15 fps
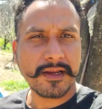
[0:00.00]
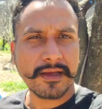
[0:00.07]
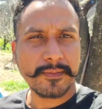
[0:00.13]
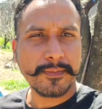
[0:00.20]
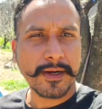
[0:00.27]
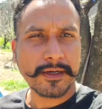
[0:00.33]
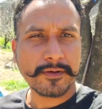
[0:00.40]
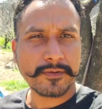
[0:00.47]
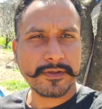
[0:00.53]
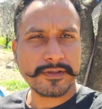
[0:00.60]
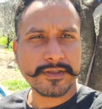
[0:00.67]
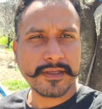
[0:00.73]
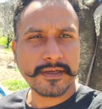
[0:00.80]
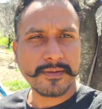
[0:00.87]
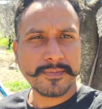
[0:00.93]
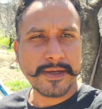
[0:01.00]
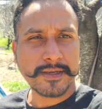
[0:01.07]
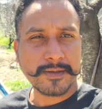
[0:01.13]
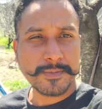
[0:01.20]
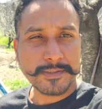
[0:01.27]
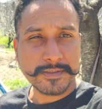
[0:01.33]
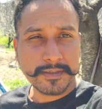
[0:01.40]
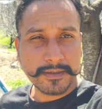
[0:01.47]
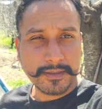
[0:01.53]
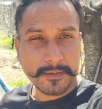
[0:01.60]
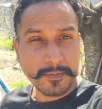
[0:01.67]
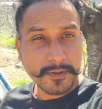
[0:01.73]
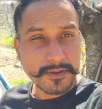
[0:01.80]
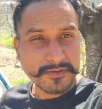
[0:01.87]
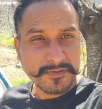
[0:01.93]
वेलकम बैक टू द चैनल माय नेम इज़
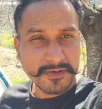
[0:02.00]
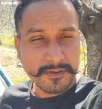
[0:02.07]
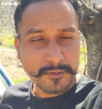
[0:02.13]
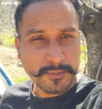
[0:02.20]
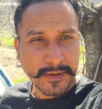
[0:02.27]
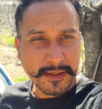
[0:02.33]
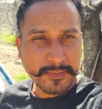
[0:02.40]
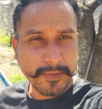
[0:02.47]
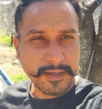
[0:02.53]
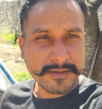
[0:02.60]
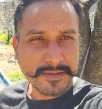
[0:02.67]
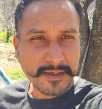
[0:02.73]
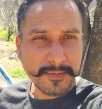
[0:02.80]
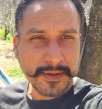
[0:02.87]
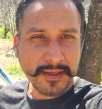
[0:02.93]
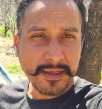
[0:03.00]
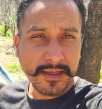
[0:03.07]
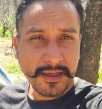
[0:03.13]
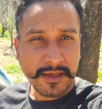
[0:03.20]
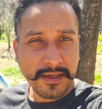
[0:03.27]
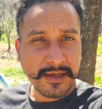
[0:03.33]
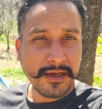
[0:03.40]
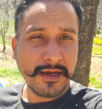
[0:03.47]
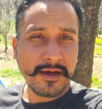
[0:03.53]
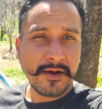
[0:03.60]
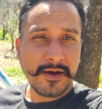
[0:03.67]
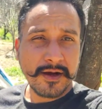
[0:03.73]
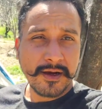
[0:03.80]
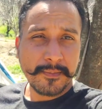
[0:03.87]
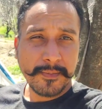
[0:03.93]
गगनदीप और इस वक्त हूँ मैं हिमाचल में
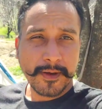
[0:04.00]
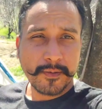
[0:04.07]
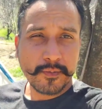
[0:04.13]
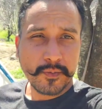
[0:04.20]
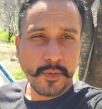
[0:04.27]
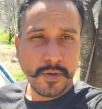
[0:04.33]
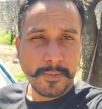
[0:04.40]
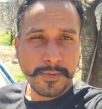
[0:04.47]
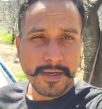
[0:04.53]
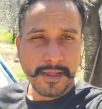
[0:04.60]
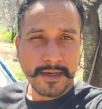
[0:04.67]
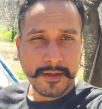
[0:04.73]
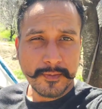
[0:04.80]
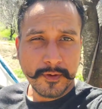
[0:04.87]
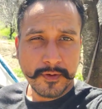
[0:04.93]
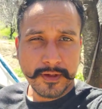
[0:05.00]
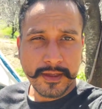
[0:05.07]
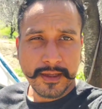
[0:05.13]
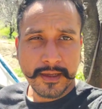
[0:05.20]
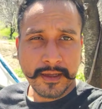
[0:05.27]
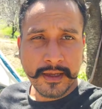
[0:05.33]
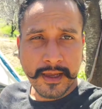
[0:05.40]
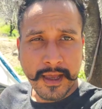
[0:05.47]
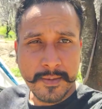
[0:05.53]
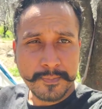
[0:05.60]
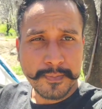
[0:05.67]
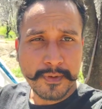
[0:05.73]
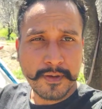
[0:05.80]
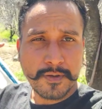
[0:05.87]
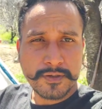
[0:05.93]
मैं हूँ ओल्ड मनाली में और ये एक
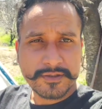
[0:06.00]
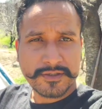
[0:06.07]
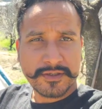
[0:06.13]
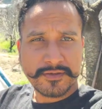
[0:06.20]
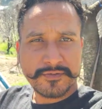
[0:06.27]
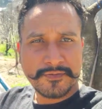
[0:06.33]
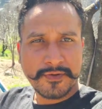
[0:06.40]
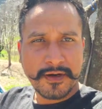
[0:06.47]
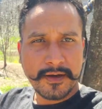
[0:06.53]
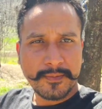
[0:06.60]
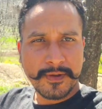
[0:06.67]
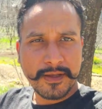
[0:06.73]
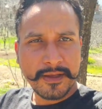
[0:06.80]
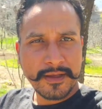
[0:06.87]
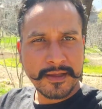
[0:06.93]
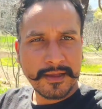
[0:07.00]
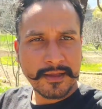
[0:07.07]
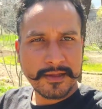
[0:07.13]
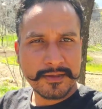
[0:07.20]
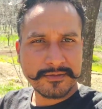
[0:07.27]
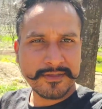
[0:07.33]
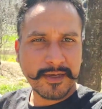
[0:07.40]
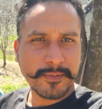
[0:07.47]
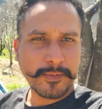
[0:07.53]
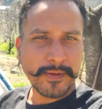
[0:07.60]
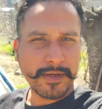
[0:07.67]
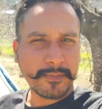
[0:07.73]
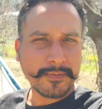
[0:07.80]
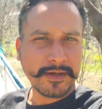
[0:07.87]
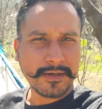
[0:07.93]
एप्पल ऑर्चर्ड फार्म है जहाँ
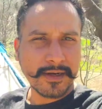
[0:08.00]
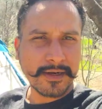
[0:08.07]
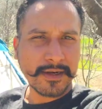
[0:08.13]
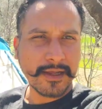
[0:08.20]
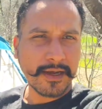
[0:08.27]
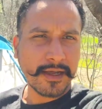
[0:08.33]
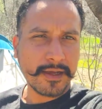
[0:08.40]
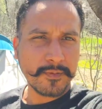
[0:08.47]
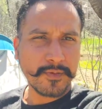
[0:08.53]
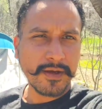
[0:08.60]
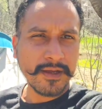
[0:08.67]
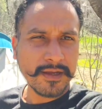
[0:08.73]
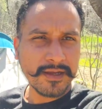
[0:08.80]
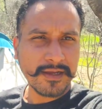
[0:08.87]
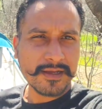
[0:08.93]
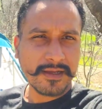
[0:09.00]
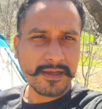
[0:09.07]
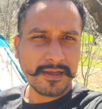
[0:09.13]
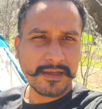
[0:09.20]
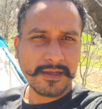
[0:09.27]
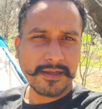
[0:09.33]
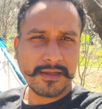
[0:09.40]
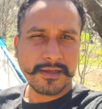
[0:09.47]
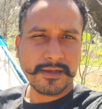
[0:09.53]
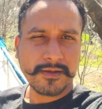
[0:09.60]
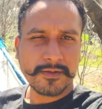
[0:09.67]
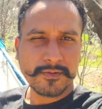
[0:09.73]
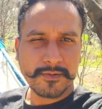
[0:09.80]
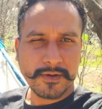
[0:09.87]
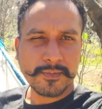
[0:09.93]
पे मैंने अपना टेंट लगाया हुआ है
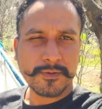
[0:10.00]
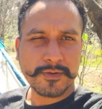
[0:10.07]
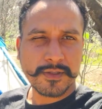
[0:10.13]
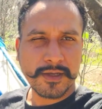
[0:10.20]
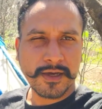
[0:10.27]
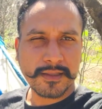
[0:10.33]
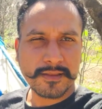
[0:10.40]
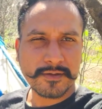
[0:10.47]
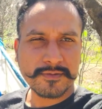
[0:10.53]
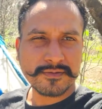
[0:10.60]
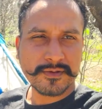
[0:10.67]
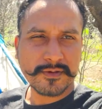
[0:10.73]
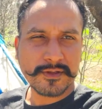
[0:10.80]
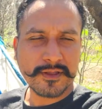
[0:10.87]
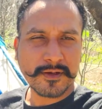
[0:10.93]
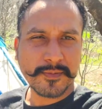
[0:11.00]
तो आपको दिखाता हूँ थोड़ी